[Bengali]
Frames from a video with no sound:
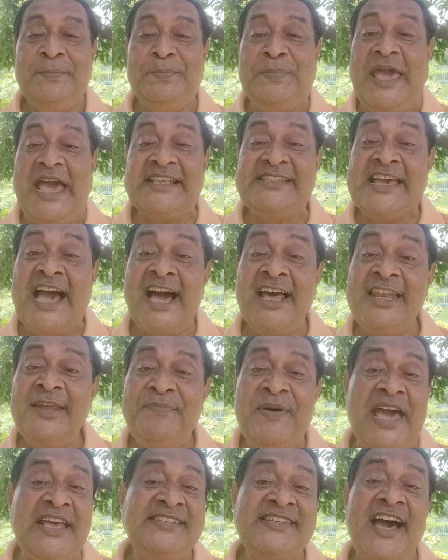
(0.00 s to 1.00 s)
ভেজাল
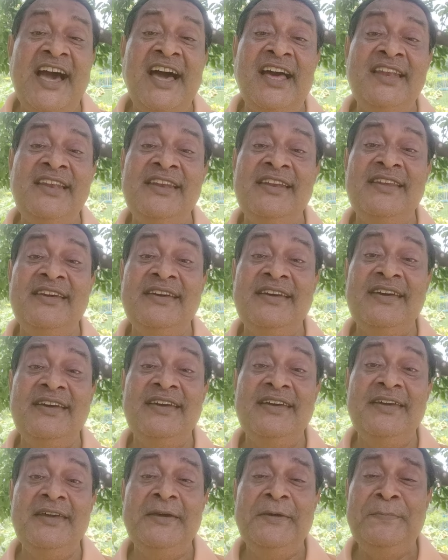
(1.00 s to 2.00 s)
ভেজাল
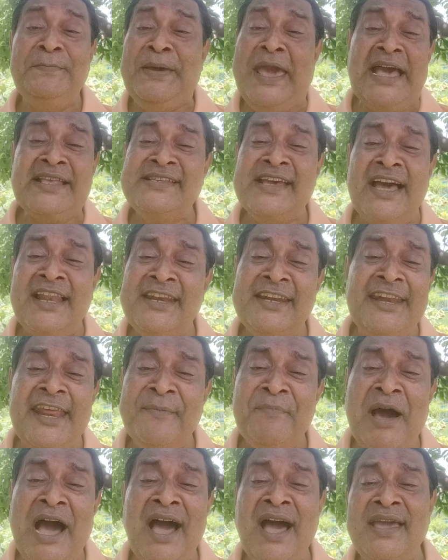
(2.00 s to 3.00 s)
ভেজাল রে
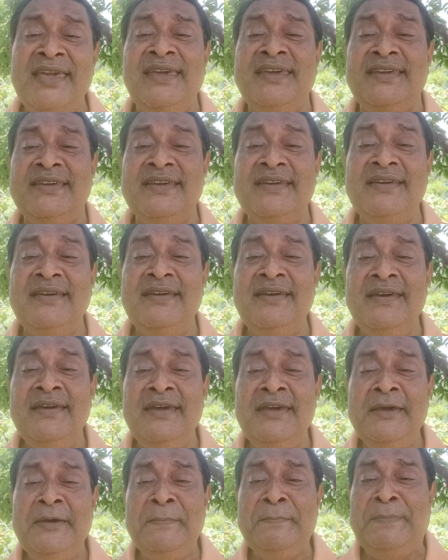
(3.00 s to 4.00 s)
ভাই
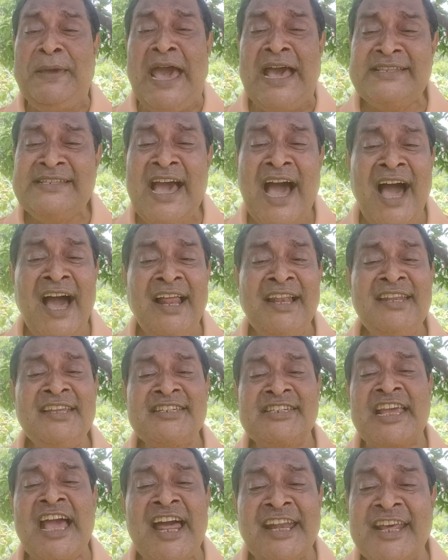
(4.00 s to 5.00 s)
ভেজাল
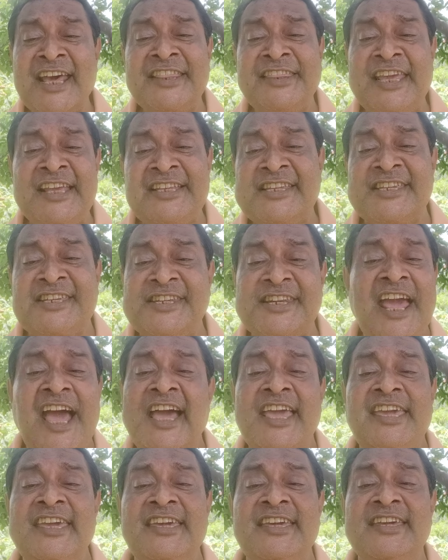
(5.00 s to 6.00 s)
সারা
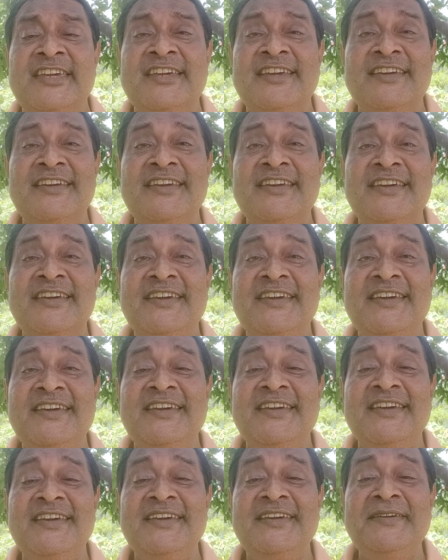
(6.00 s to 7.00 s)
দেশটাই
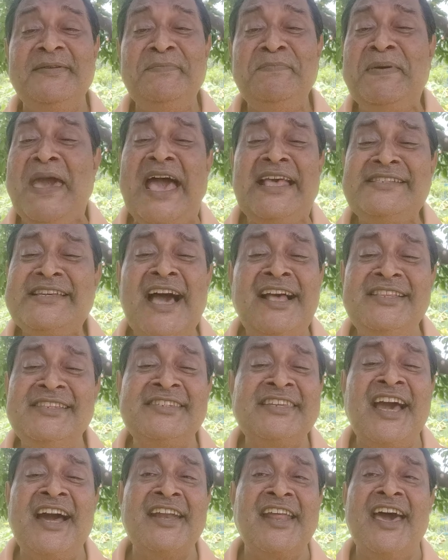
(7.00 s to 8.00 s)
ভেজাল
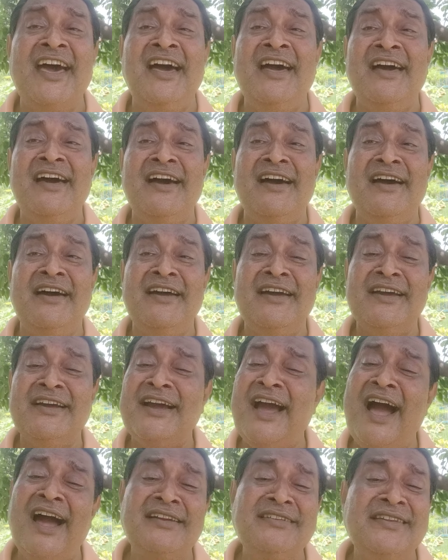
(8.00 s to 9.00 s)
ছাড়া
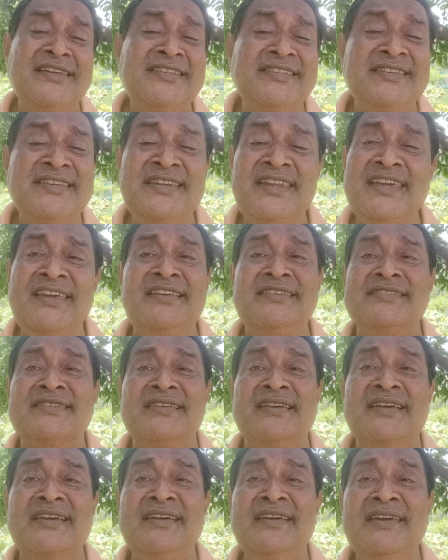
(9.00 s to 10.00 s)
খাঁটি জিনিস
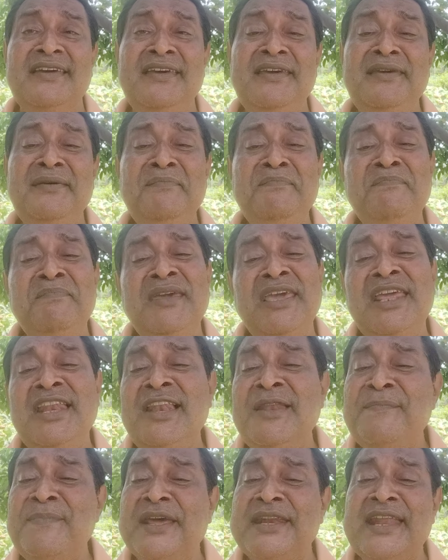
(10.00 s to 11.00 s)

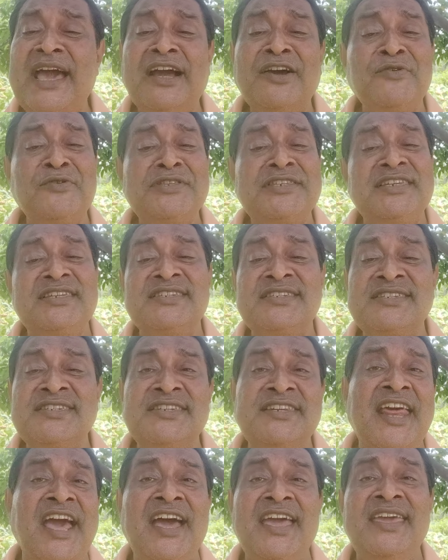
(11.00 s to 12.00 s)
মিলবে না কো
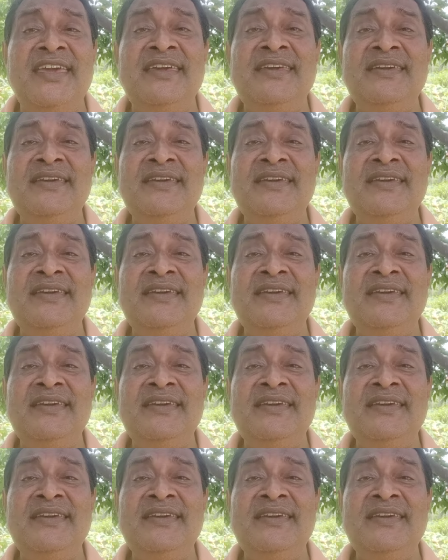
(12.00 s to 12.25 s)
চেষ্টায়